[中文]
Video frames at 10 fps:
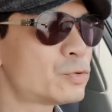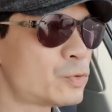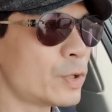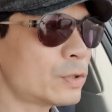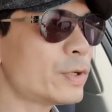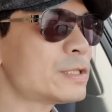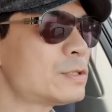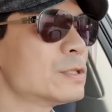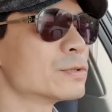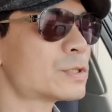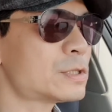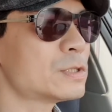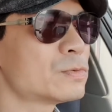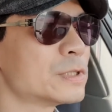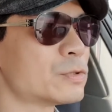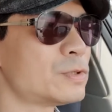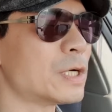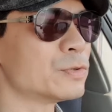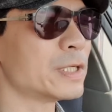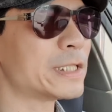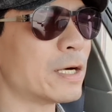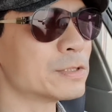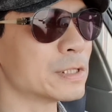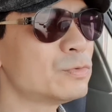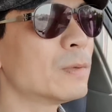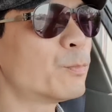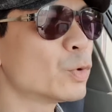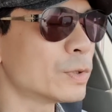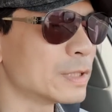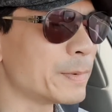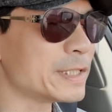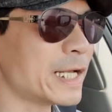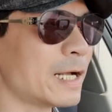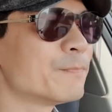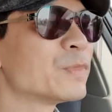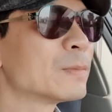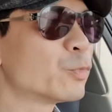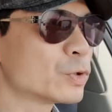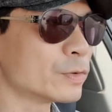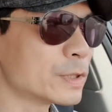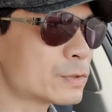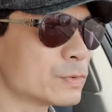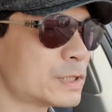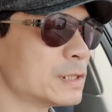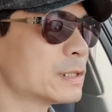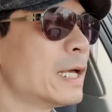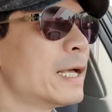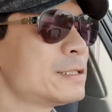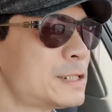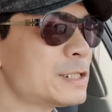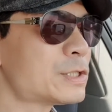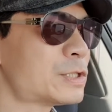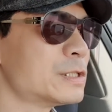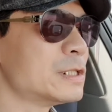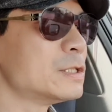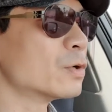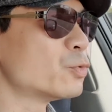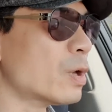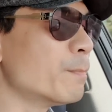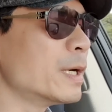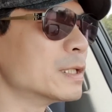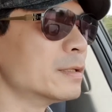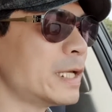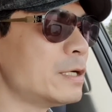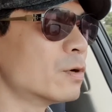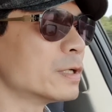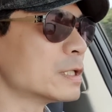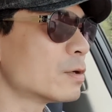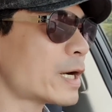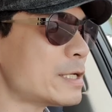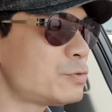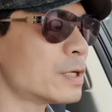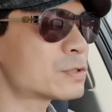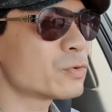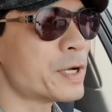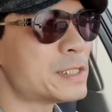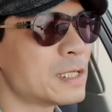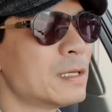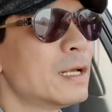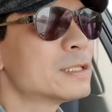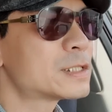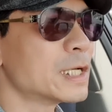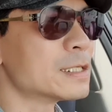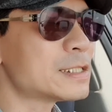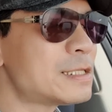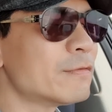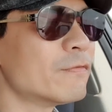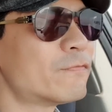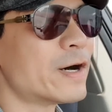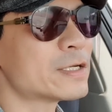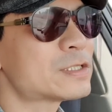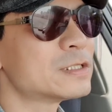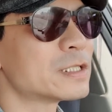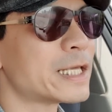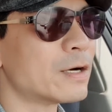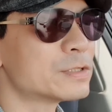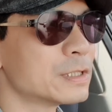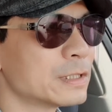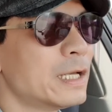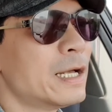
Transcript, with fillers: 绝对是有适度的需要做一些调整，因为不同的平台、不同的属性，即使你有原本的内容，你都该需要做一些呈现方式的调整。